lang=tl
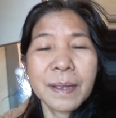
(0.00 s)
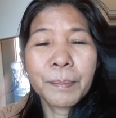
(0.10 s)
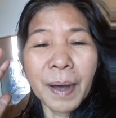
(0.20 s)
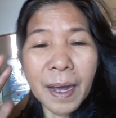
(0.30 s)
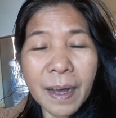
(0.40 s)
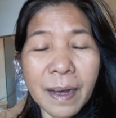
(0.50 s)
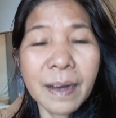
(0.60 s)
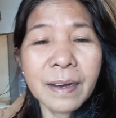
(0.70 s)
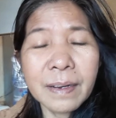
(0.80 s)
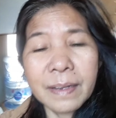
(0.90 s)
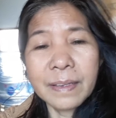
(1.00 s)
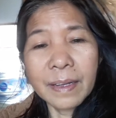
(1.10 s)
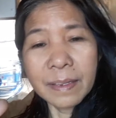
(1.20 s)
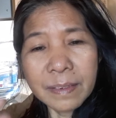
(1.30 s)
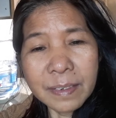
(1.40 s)
sa bank,
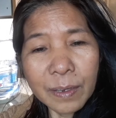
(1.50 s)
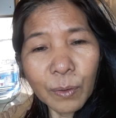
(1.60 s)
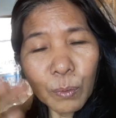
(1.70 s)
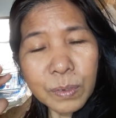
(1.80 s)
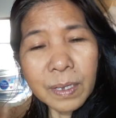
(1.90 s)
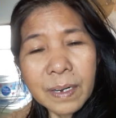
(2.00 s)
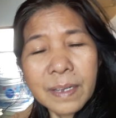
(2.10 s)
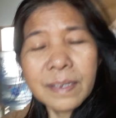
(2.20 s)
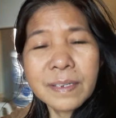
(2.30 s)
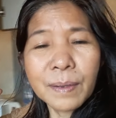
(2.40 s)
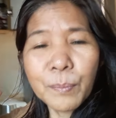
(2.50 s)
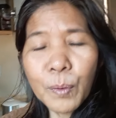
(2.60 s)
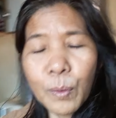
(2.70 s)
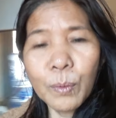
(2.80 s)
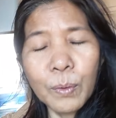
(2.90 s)
ganyan, sa grocery, sa
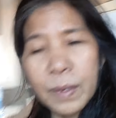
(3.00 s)
mall.